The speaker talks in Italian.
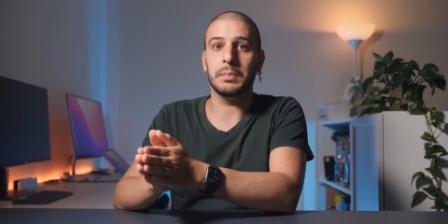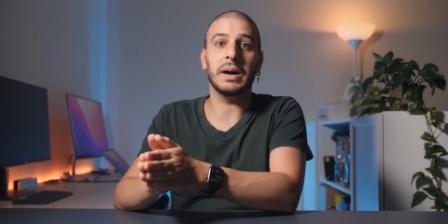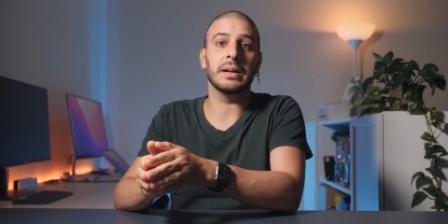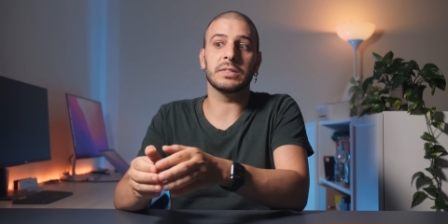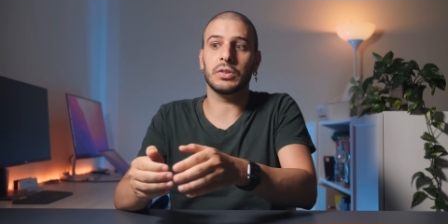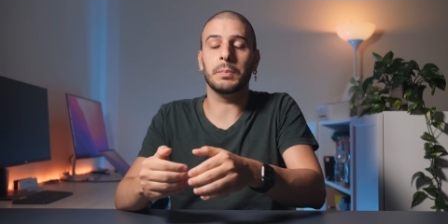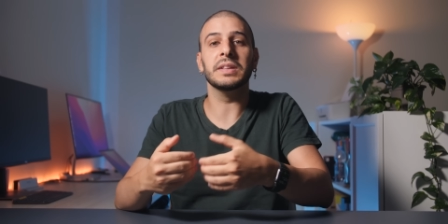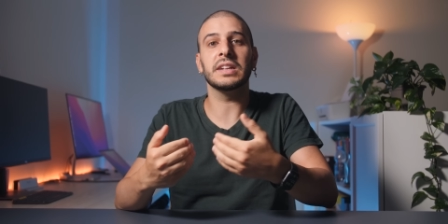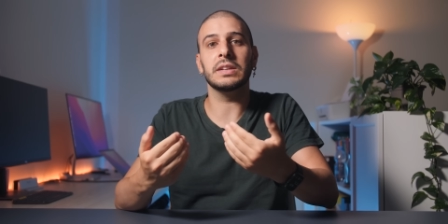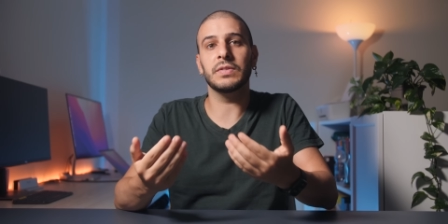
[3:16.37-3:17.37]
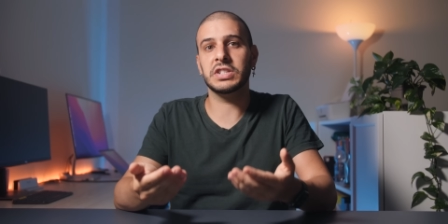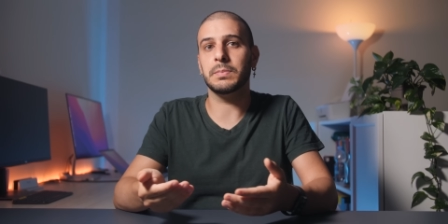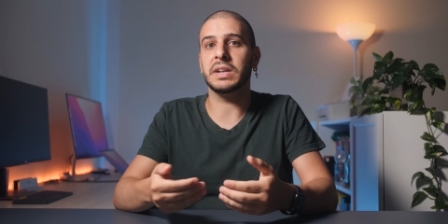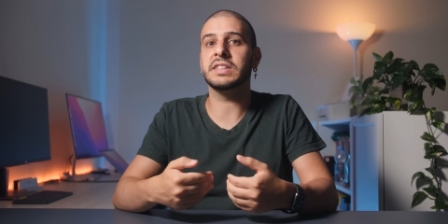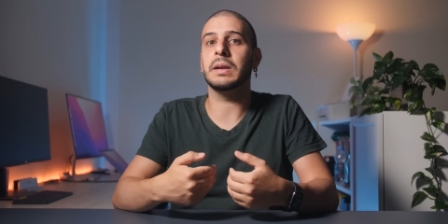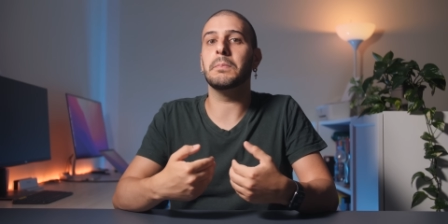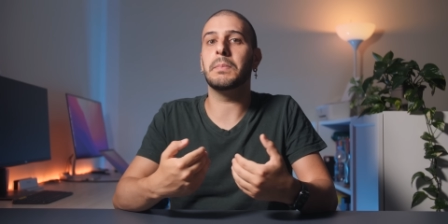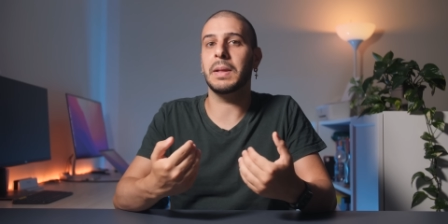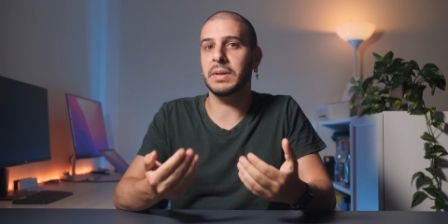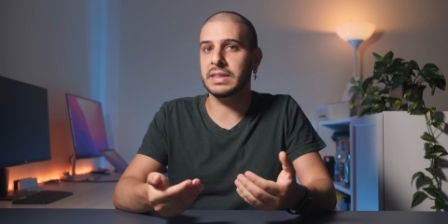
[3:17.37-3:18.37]
ma sono pensati invece per essere
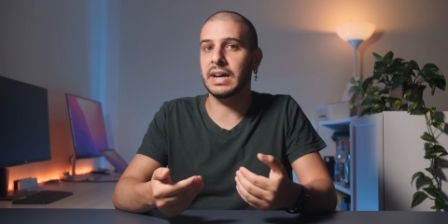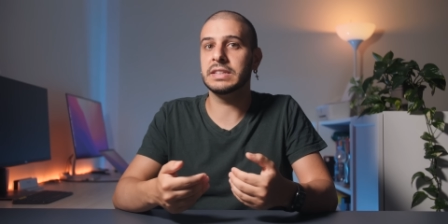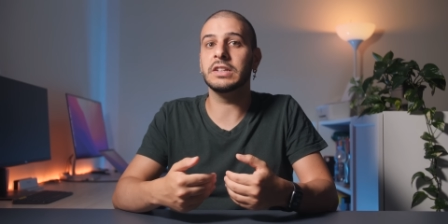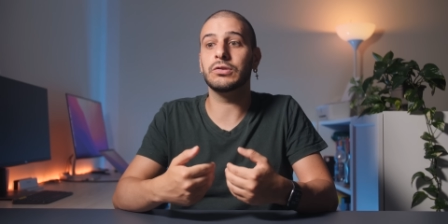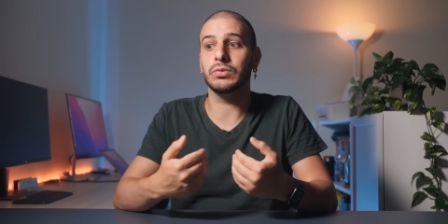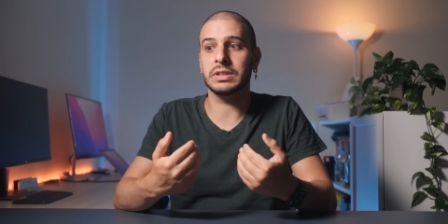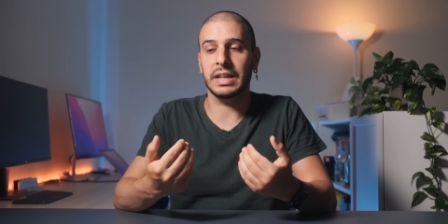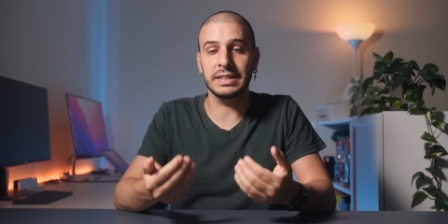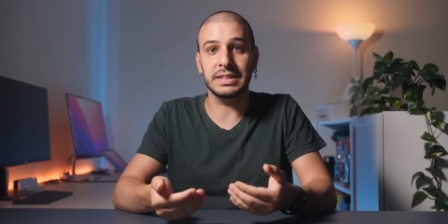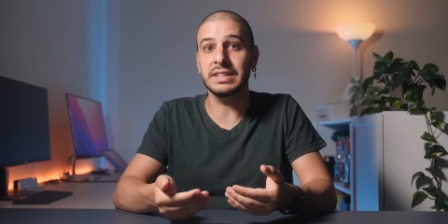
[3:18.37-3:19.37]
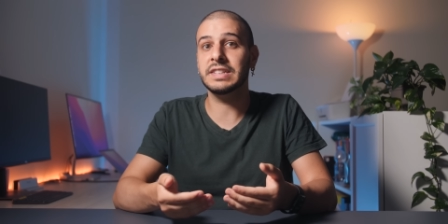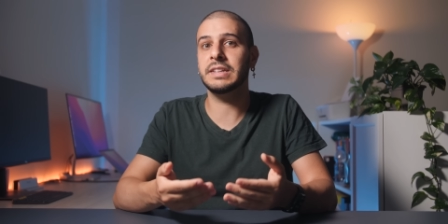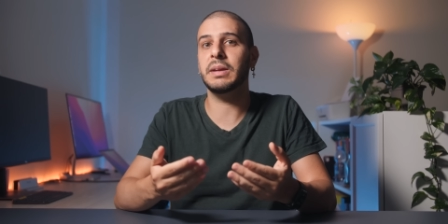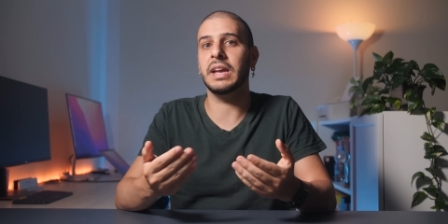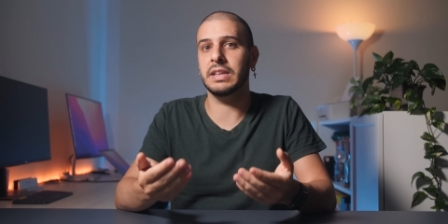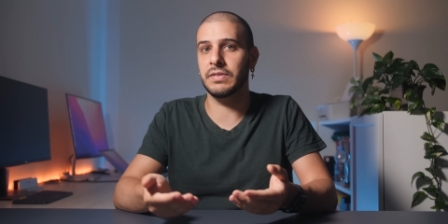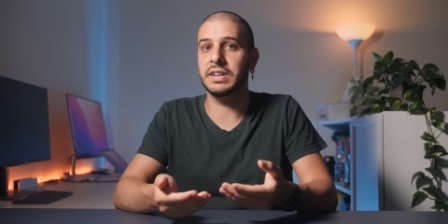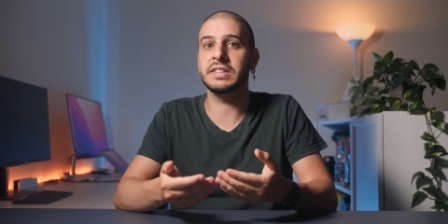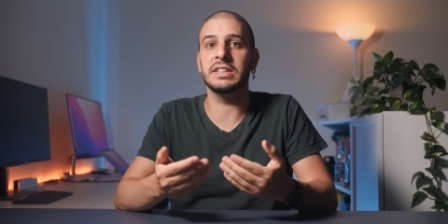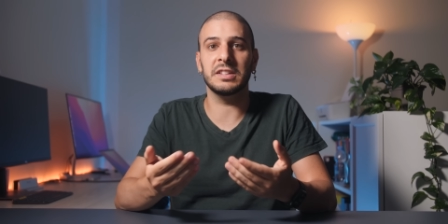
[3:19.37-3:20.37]
implementati su tantissimi e
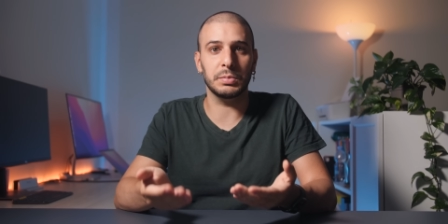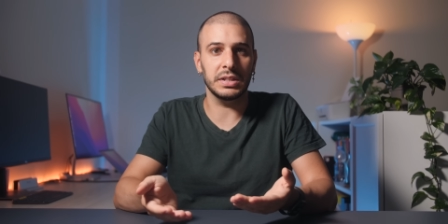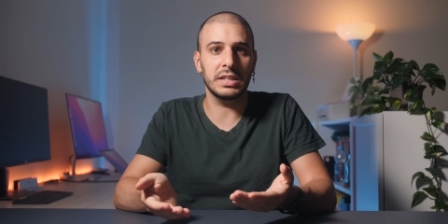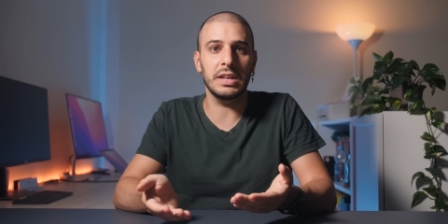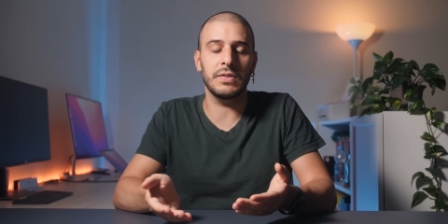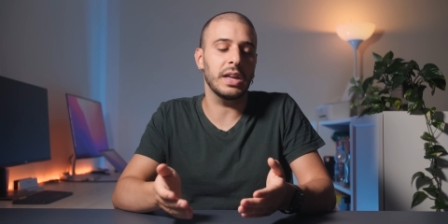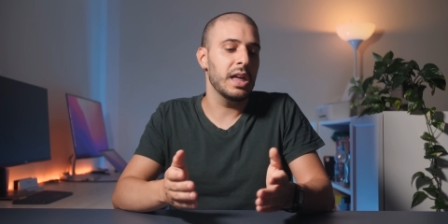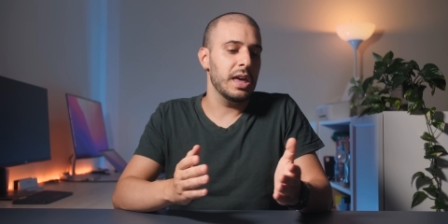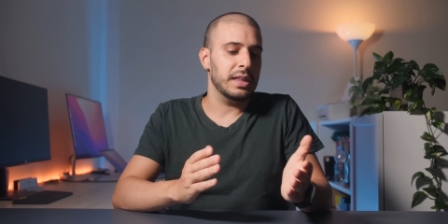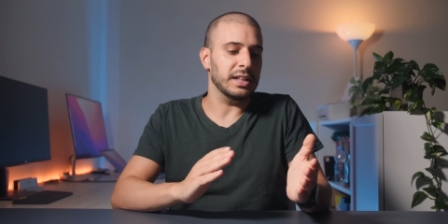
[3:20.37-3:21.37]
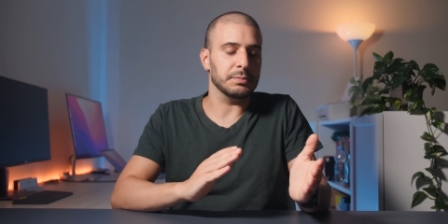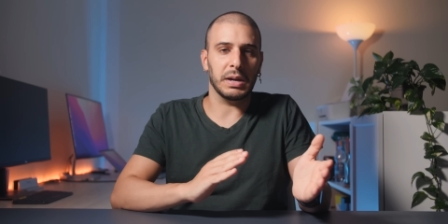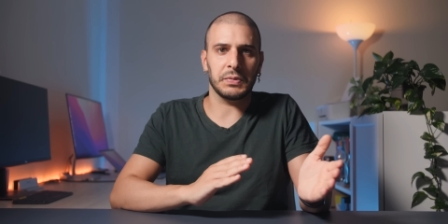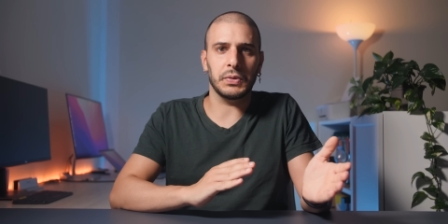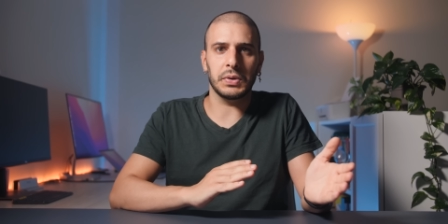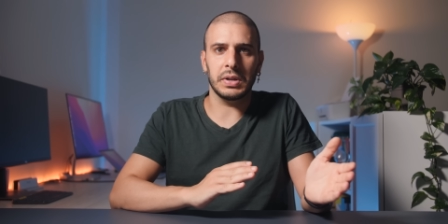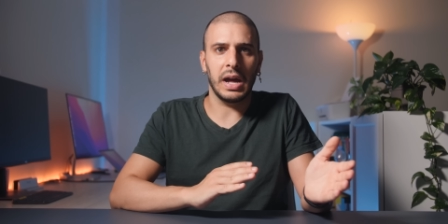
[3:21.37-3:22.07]
diversi dispositivi, da smartphone